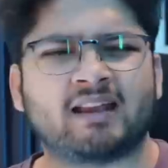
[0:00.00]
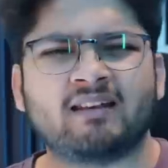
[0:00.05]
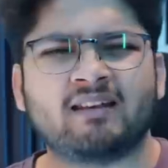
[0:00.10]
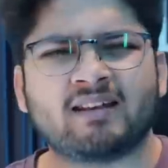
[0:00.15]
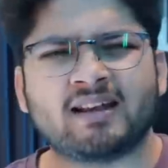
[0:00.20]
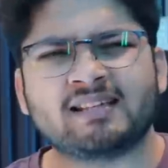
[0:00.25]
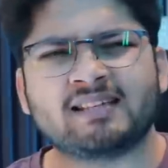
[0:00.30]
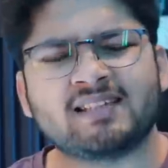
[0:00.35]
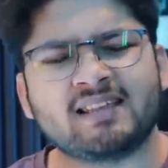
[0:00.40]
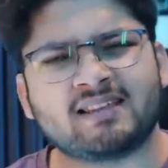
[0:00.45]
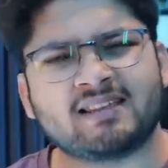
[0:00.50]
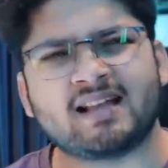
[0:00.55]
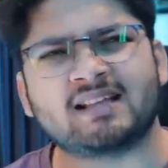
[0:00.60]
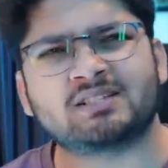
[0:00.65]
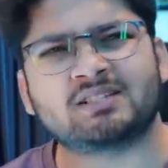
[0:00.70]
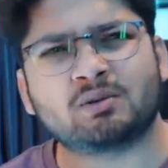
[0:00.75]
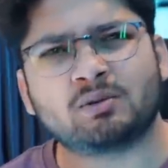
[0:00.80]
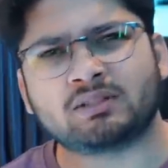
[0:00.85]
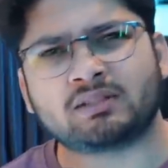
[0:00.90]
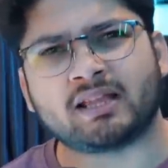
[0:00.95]
डेक्लन राइस की क्या
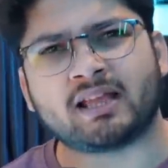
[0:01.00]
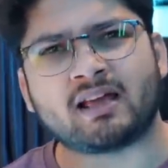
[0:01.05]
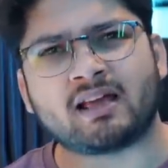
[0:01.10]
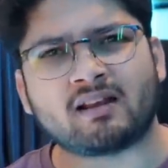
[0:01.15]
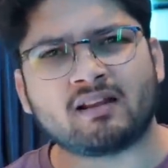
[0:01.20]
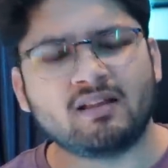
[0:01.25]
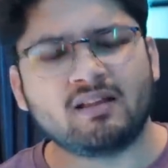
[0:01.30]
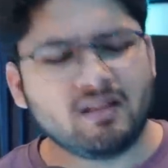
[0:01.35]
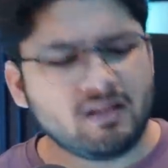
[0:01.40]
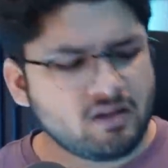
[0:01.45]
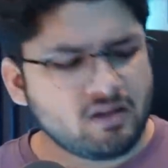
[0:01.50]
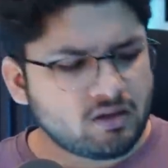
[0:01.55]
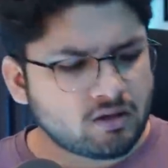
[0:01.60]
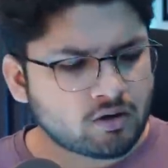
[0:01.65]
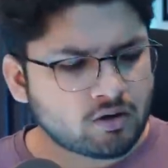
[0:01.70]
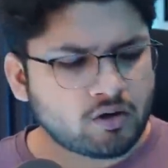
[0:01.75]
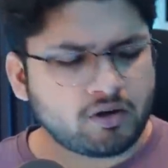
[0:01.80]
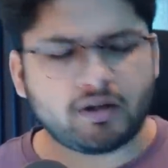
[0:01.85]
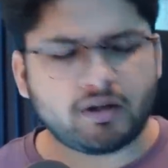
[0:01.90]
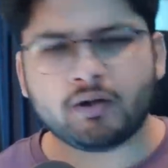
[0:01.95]
ज़रूरत है यार
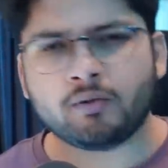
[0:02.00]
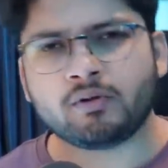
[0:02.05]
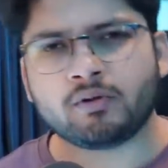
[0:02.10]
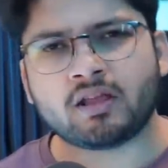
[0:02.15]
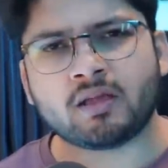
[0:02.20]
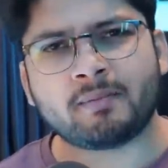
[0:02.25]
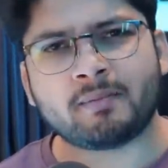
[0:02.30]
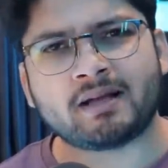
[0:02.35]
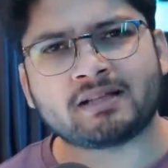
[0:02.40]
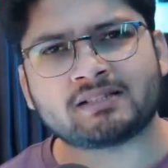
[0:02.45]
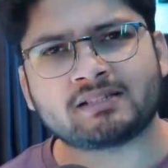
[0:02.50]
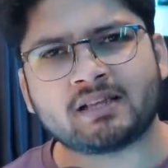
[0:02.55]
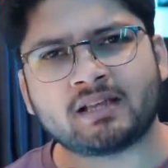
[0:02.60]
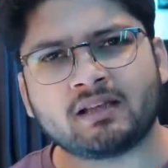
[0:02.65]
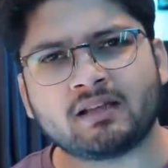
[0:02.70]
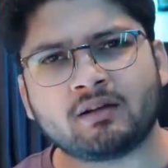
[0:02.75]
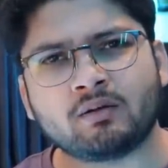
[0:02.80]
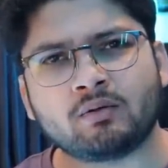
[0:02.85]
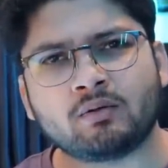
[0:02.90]
रॉड्री उनके पास है